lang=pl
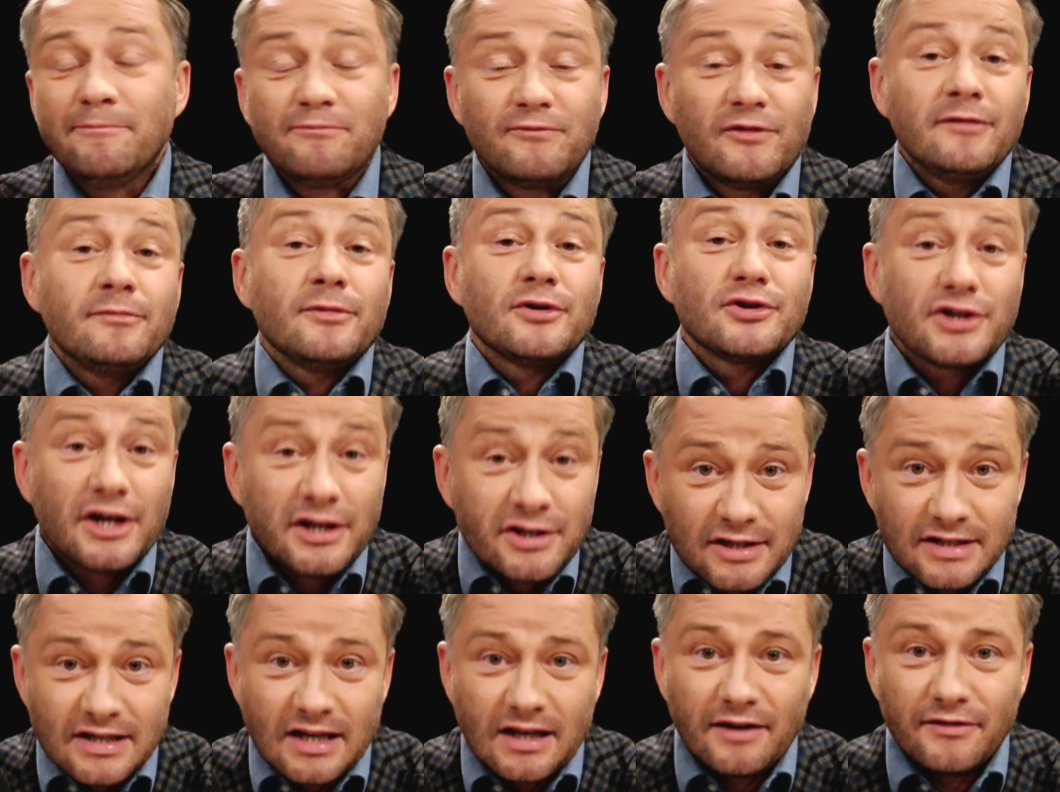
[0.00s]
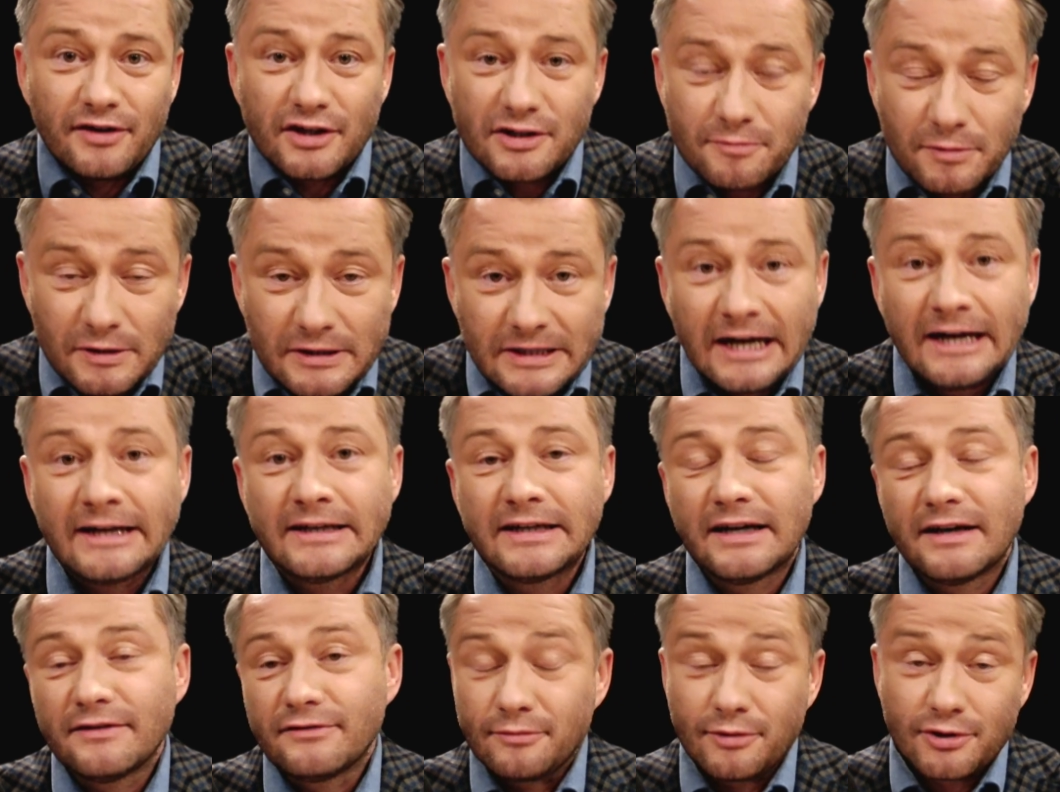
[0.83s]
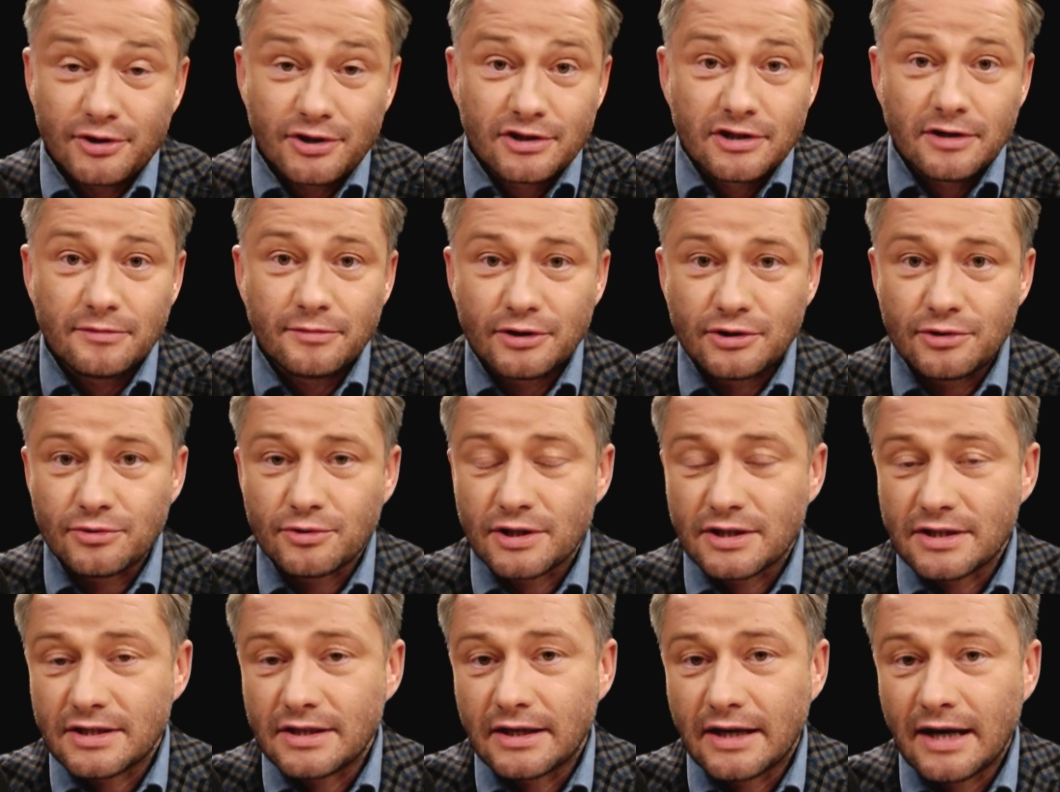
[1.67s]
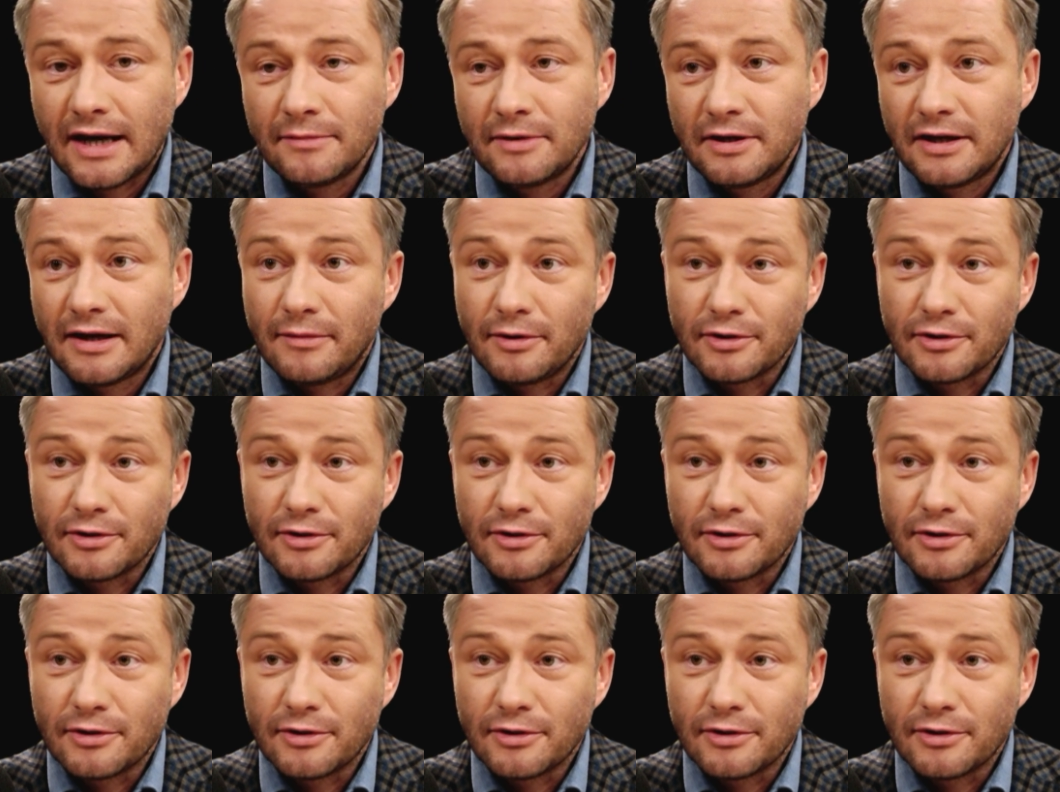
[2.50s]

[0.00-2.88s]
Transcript: Wy możecie zadawać pytania, wy możecie być uczestnikami.